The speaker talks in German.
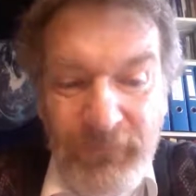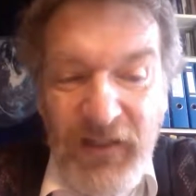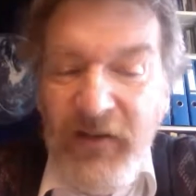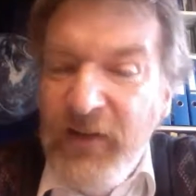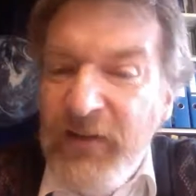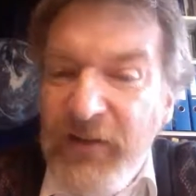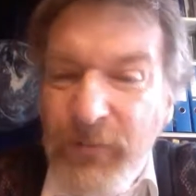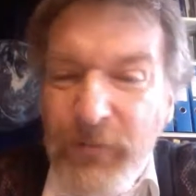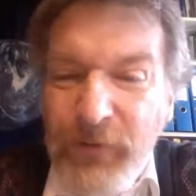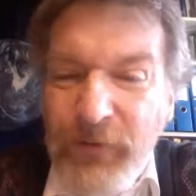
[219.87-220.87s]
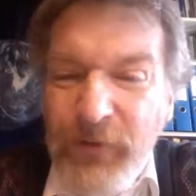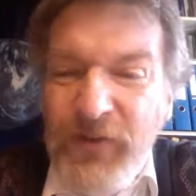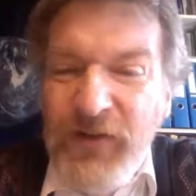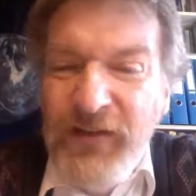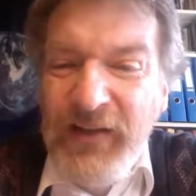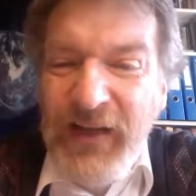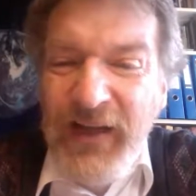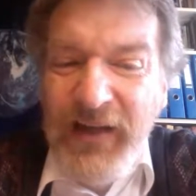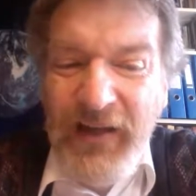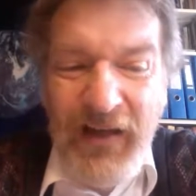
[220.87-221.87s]
Ich kann diese Prognosen
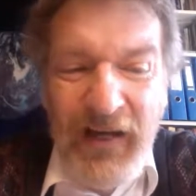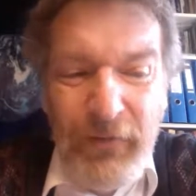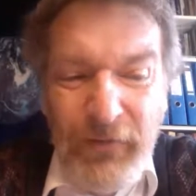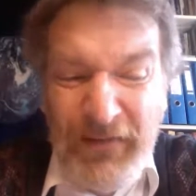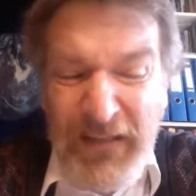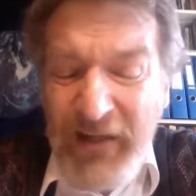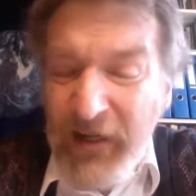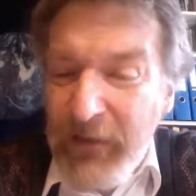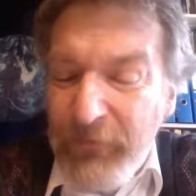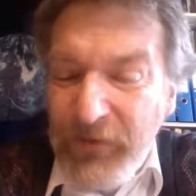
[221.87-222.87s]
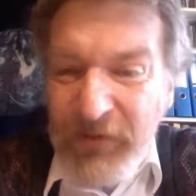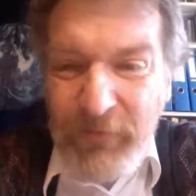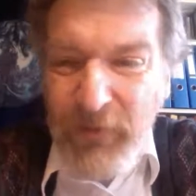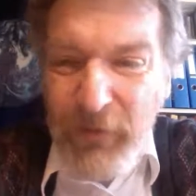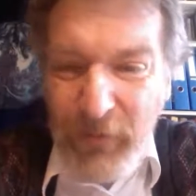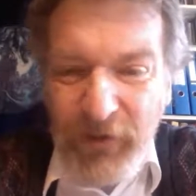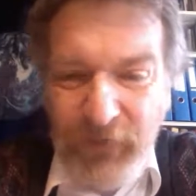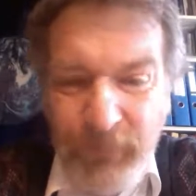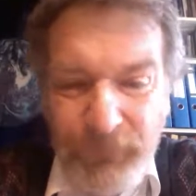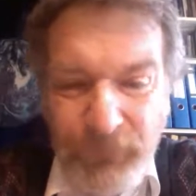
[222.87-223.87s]
eigentlich einfach nicht mehr
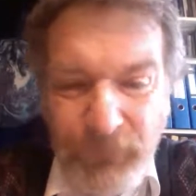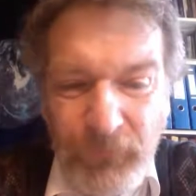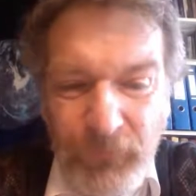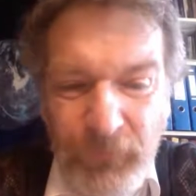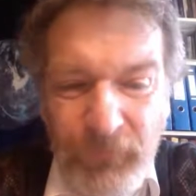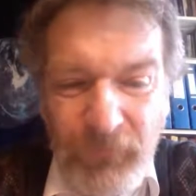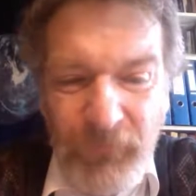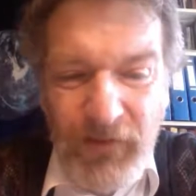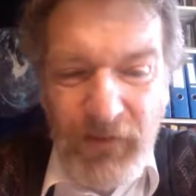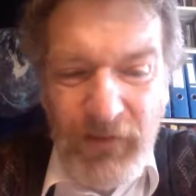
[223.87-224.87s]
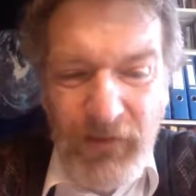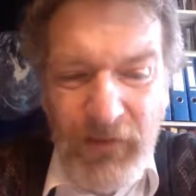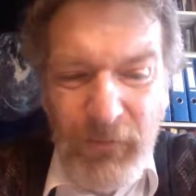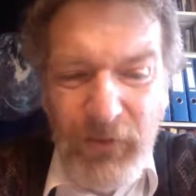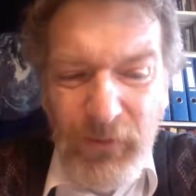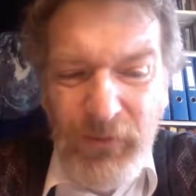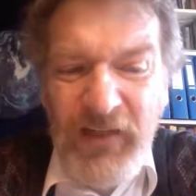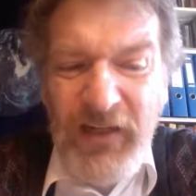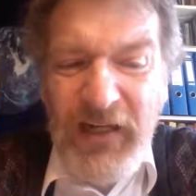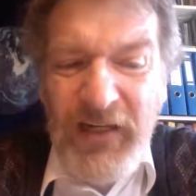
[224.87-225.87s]
hören. Im
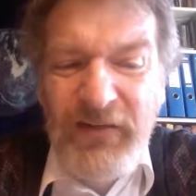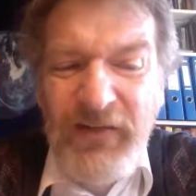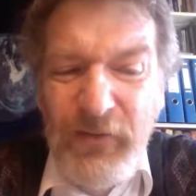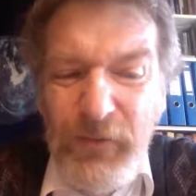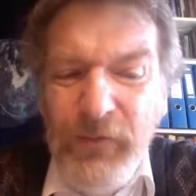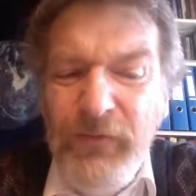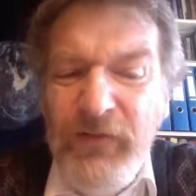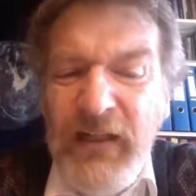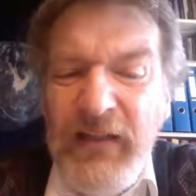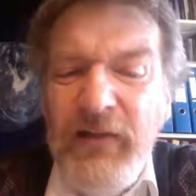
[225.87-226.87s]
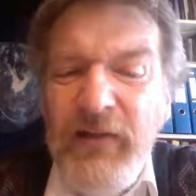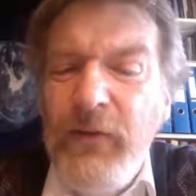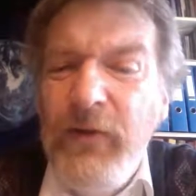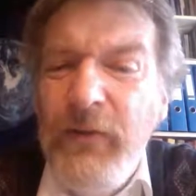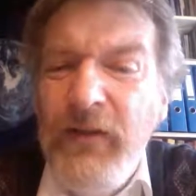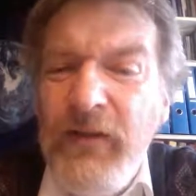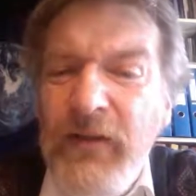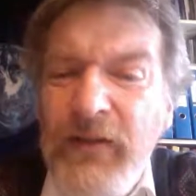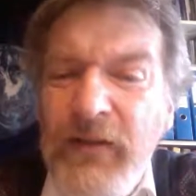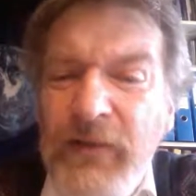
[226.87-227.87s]
Grunde hängt die Zukunft ländlicher Räume
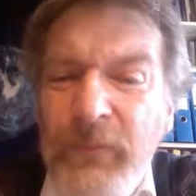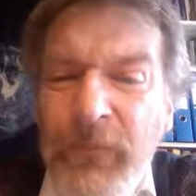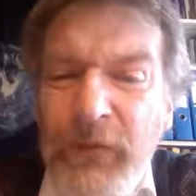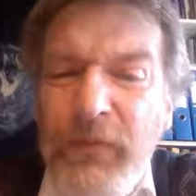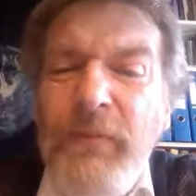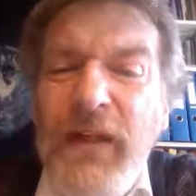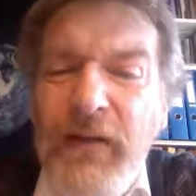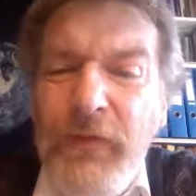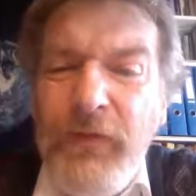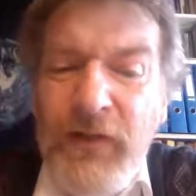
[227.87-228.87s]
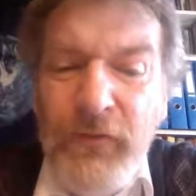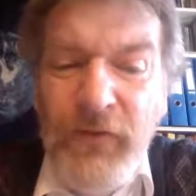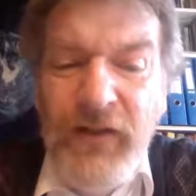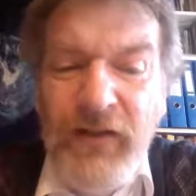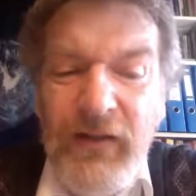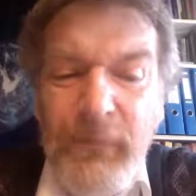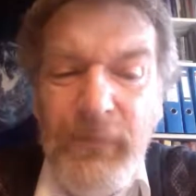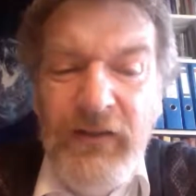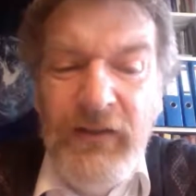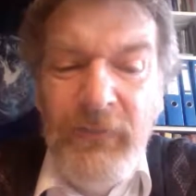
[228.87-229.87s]
von mehreren Faktoren ab,
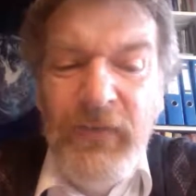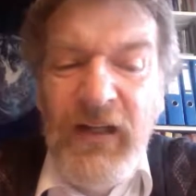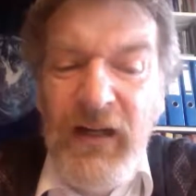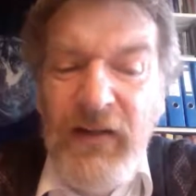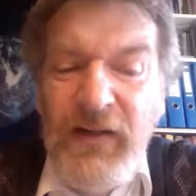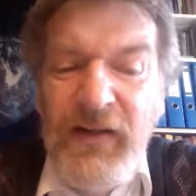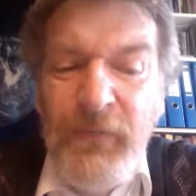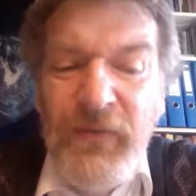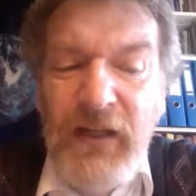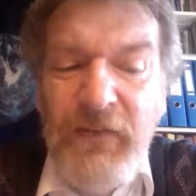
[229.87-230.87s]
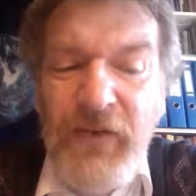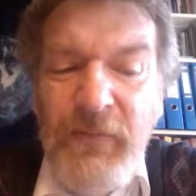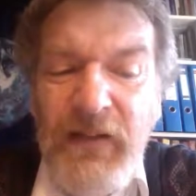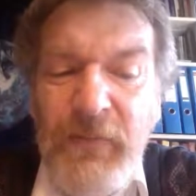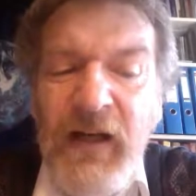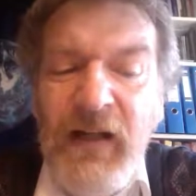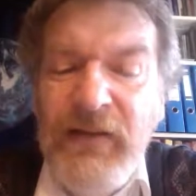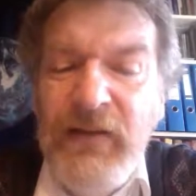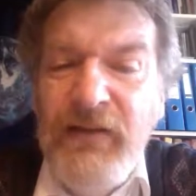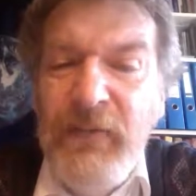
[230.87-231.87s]
die allesamt etwas mit dem
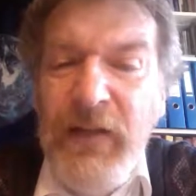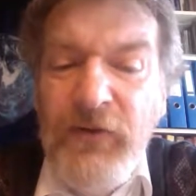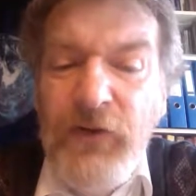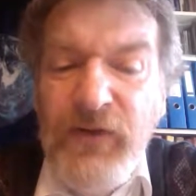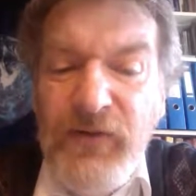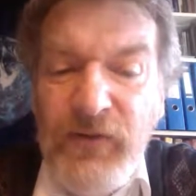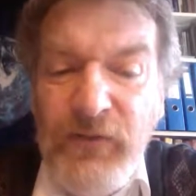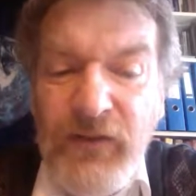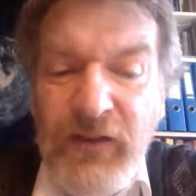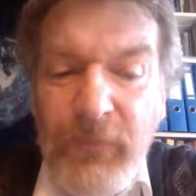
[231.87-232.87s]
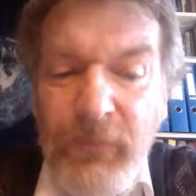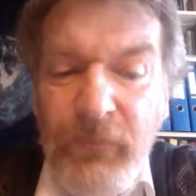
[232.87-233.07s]
Handeln der Menschen zu tun haben.